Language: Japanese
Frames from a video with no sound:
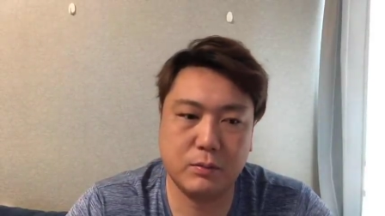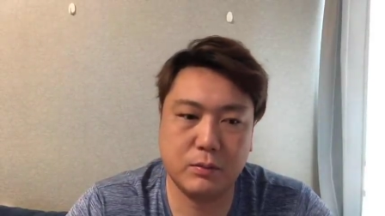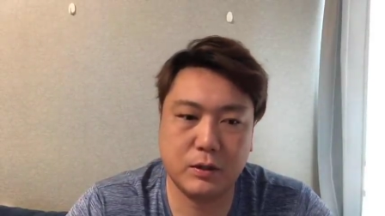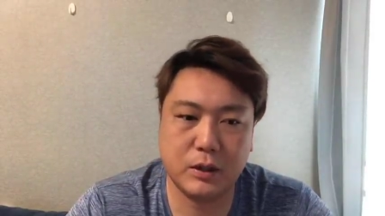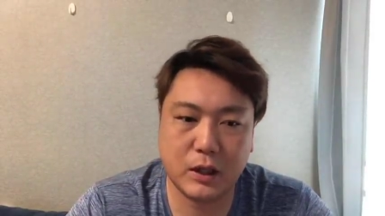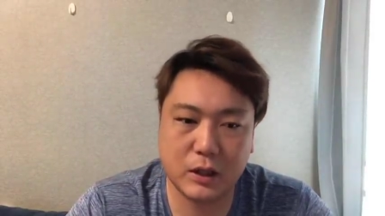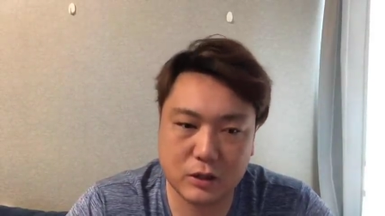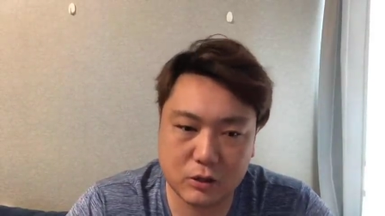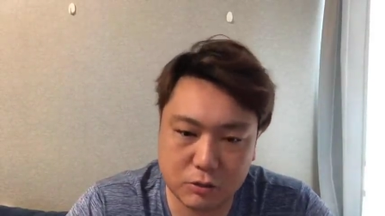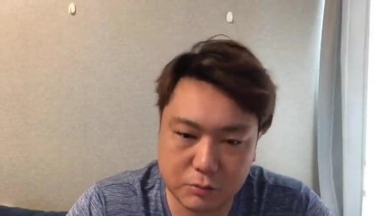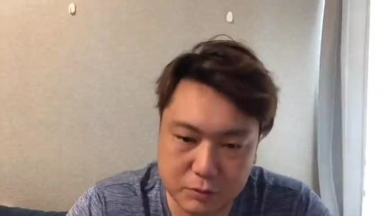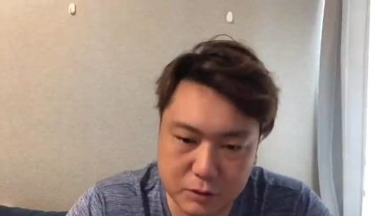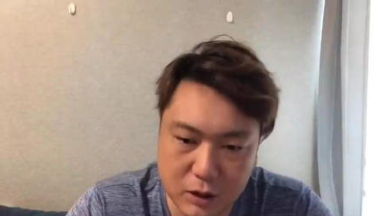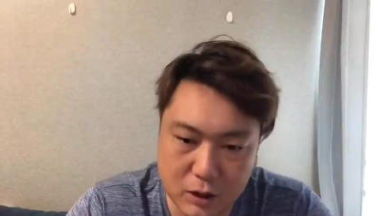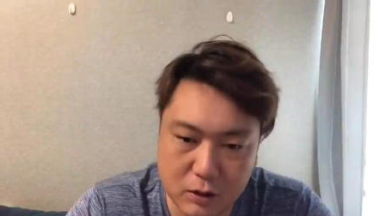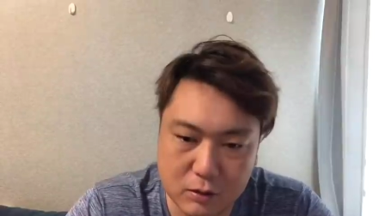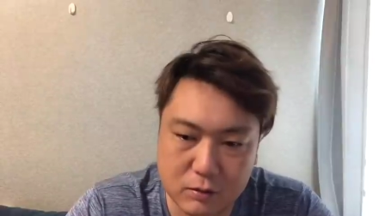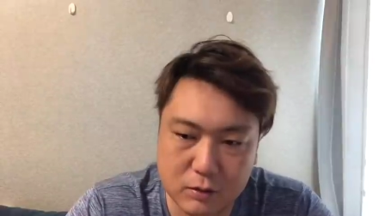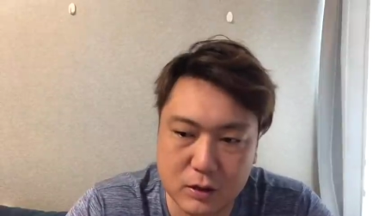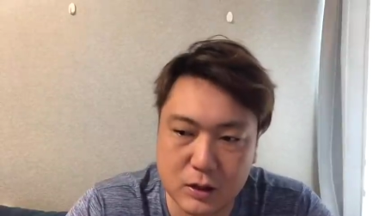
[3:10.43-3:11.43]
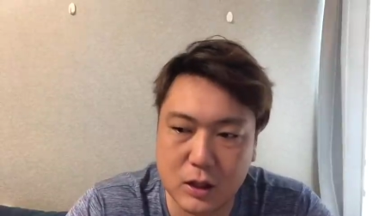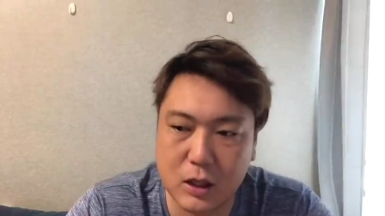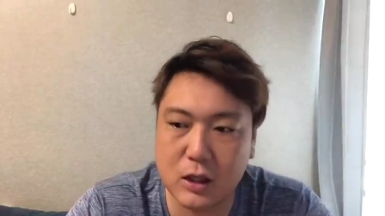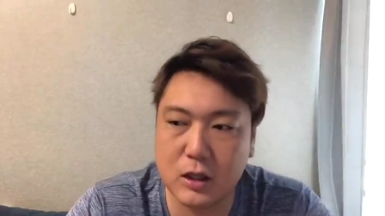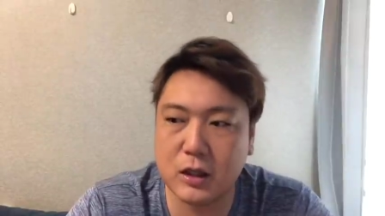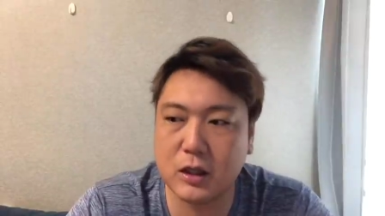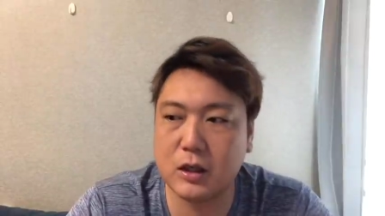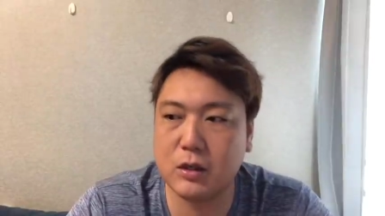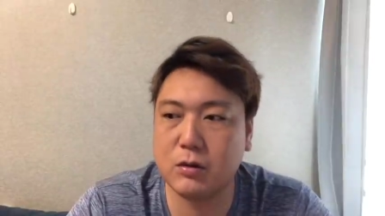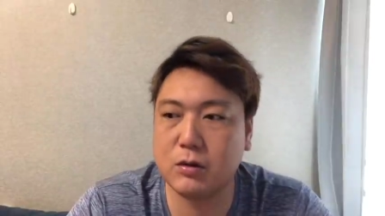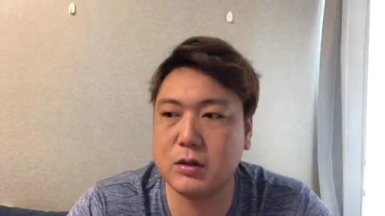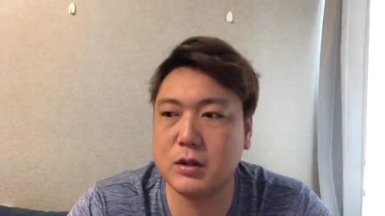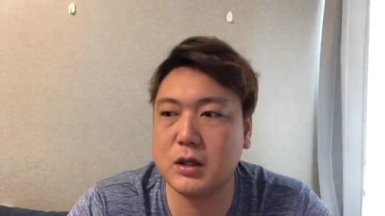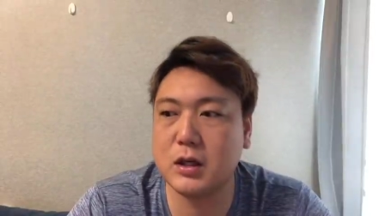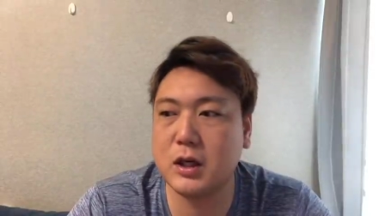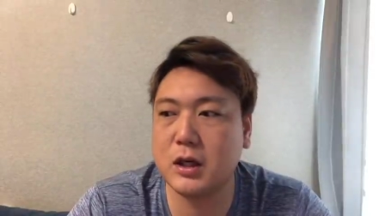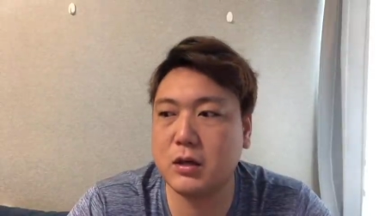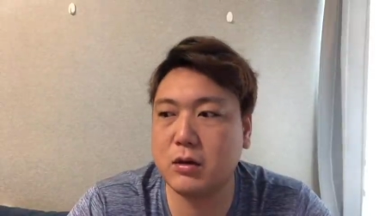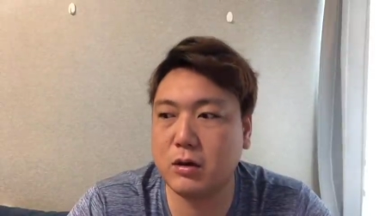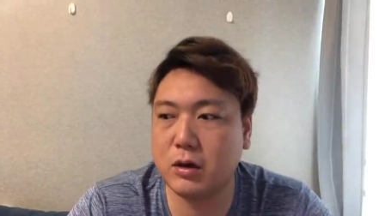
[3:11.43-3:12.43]
大丈夫か、さらに気をつけ
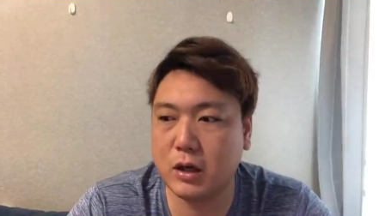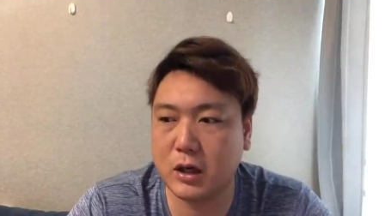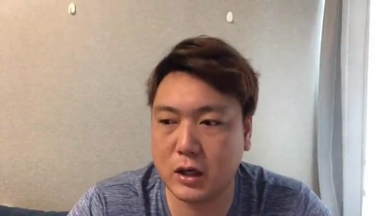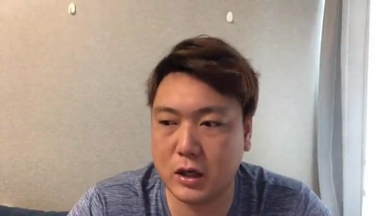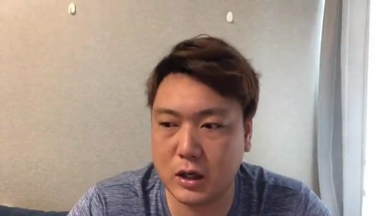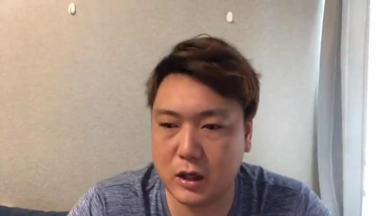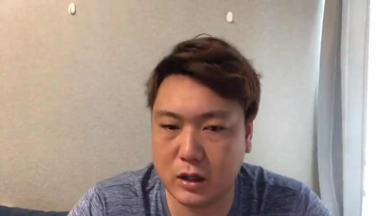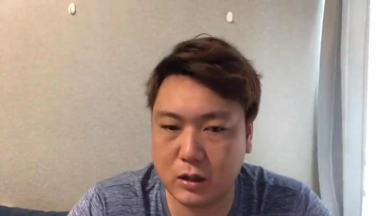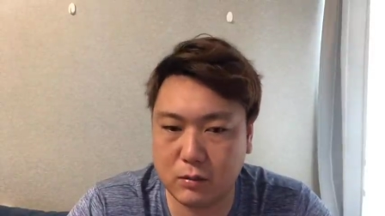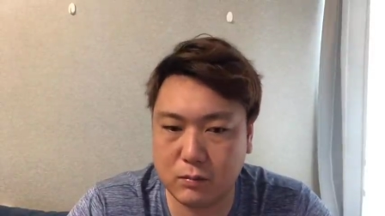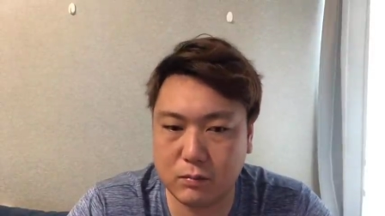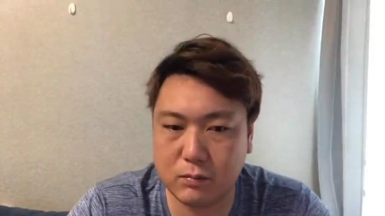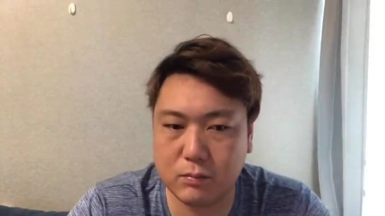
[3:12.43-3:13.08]
ないといけないっ